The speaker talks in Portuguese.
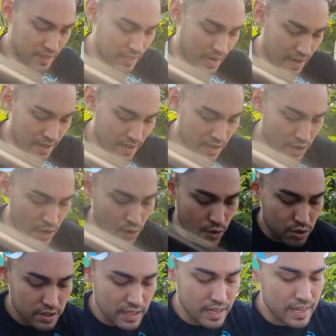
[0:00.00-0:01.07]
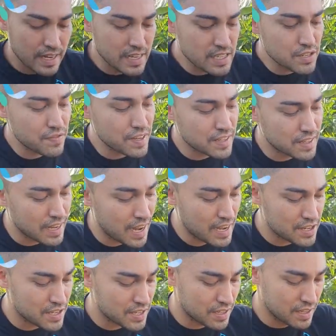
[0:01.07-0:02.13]
tá? Outra grande
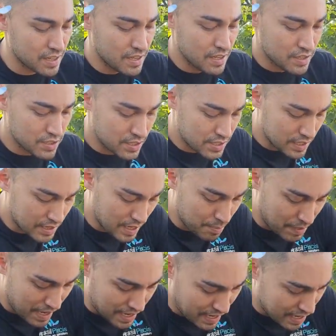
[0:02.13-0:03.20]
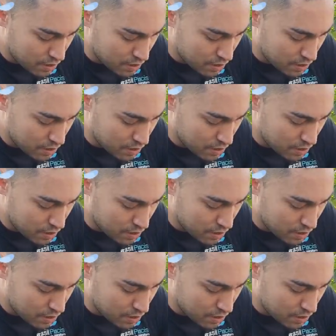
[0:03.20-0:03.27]
vantagem de se trabalhar